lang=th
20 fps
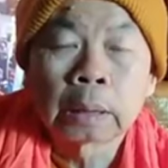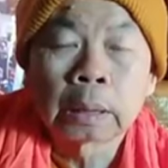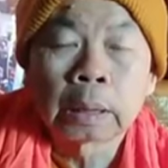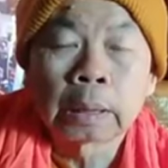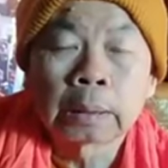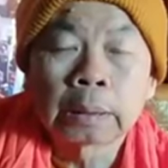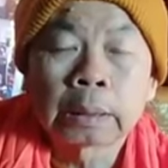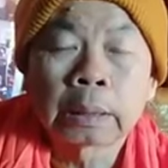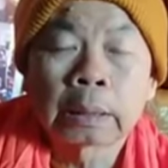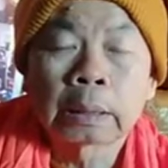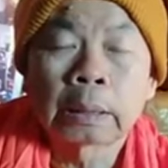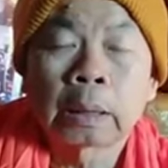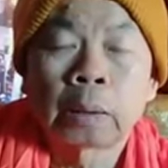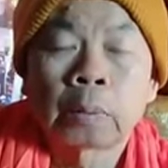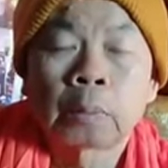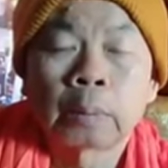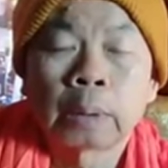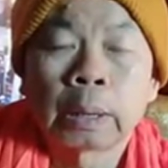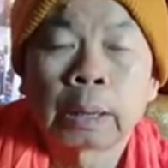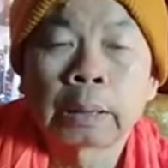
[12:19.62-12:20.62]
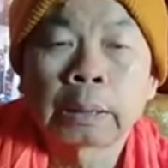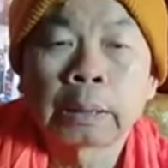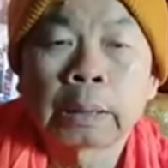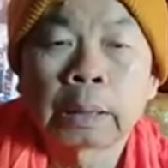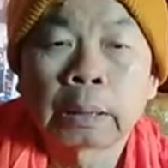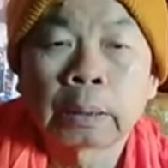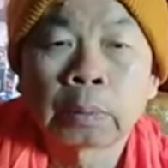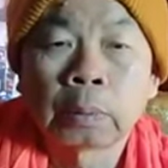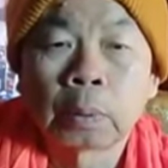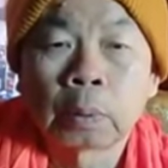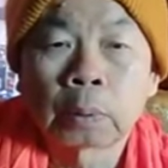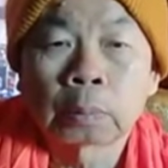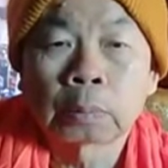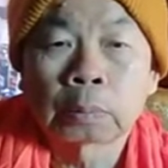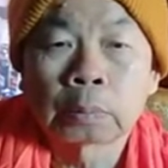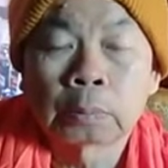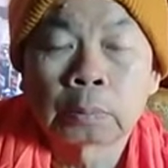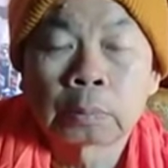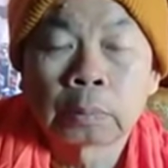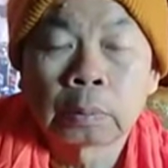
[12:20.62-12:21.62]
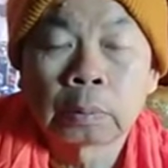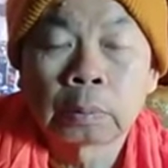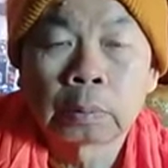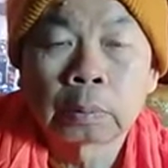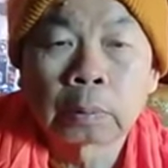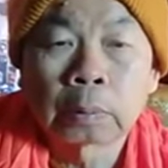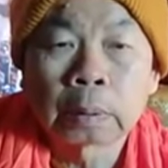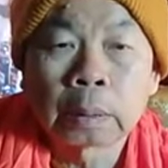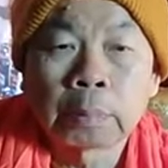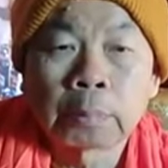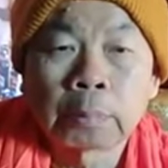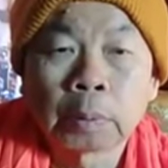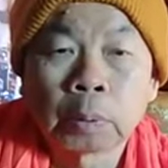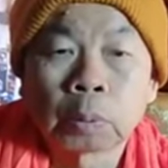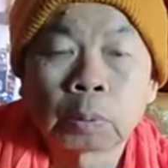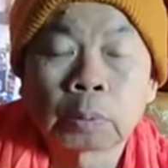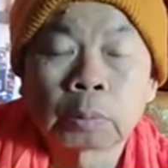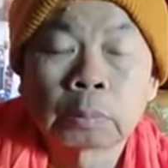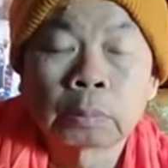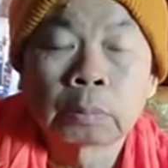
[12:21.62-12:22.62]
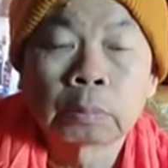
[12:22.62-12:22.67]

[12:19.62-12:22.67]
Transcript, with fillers: หายใจเข้าหายใจออกแล้วก็กำหนด